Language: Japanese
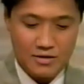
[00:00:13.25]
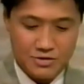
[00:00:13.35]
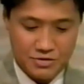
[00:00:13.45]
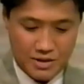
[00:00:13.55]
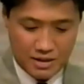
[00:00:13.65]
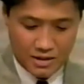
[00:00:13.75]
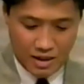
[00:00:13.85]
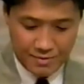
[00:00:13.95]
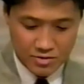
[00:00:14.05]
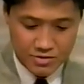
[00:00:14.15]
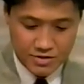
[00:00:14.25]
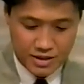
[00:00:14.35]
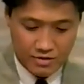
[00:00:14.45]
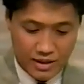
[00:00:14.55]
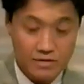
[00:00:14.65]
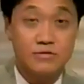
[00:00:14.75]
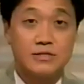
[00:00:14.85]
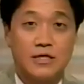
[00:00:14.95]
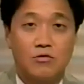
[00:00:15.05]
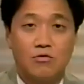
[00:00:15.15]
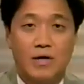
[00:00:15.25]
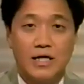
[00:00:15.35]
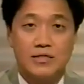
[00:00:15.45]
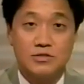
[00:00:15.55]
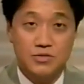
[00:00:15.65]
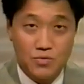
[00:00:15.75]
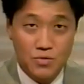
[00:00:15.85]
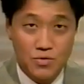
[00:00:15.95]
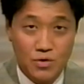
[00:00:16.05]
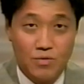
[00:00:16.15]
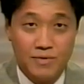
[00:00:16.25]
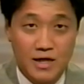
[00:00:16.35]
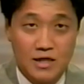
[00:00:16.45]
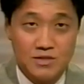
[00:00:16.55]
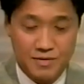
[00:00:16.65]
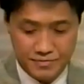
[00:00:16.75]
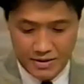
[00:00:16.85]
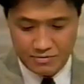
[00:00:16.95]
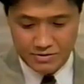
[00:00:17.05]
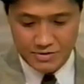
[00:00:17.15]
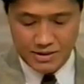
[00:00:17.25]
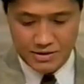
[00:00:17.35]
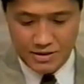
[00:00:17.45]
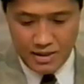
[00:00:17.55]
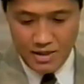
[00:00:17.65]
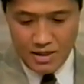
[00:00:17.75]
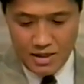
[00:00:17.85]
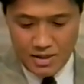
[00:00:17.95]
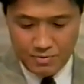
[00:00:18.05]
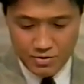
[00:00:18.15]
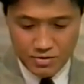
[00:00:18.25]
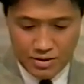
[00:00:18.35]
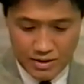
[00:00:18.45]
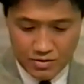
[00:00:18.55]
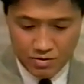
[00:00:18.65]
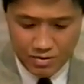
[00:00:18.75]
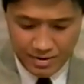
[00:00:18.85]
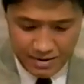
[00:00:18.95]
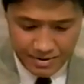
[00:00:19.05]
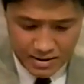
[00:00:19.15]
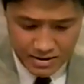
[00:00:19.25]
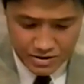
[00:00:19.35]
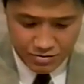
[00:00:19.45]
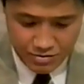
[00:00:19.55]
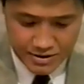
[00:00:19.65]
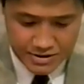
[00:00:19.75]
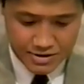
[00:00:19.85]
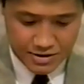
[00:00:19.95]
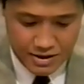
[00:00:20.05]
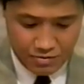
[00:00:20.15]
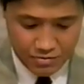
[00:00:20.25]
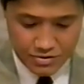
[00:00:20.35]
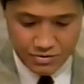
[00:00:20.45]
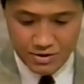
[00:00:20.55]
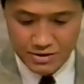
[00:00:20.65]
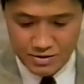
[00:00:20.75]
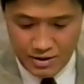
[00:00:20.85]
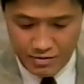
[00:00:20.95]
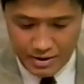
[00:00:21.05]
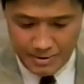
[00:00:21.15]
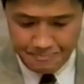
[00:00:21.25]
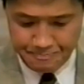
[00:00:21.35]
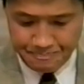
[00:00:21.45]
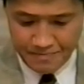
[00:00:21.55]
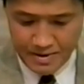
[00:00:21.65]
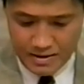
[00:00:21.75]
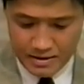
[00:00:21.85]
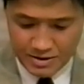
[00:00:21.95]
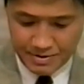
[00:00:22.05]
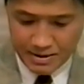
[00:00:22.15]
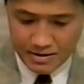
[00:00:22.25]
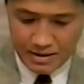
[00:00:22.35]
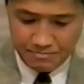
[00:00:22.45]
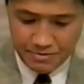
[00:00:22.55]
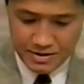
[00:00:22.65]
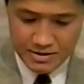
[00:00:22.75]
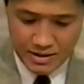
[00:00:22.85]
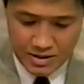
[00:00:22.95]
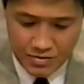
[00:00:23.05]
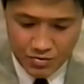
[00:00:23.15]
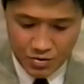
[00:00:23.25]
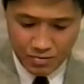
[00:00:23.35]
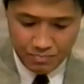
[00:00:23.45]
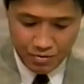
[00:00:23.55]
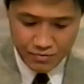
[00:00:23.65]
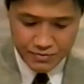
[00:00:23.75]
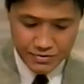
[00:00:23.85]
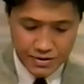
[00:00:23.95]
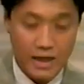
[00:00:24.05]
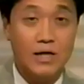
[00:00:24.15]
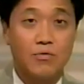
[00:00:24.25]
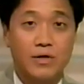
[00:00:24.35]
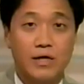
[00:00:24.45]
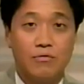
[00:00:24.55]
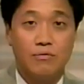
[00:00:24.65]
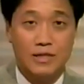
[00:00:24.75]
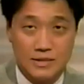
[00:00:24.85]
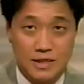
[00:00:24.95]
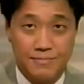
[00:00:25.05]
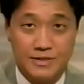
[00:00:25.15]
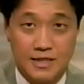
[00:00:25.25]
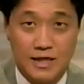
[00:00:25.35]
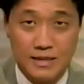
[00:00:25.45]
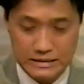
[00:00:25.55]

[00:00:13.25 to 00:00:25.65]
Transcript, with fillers: 中型で波の強さの台風3号は伊豆諸島の三宅島付近を通過して房総半島の南海上を引き続き北東に進んでおり千葉県南部に先ほど暴風波浪警報が出されました。